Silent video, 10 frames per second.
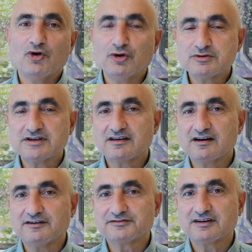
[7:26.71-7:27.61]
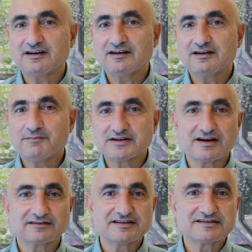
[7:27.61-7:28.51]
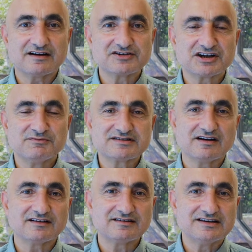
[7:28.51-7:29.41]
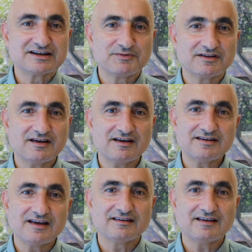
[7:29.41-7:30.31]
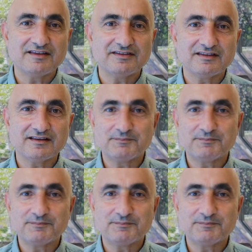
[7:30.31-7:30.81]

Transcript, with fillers: Önümüzdeki hafta pazartesi akşamı saat 20'de yeniden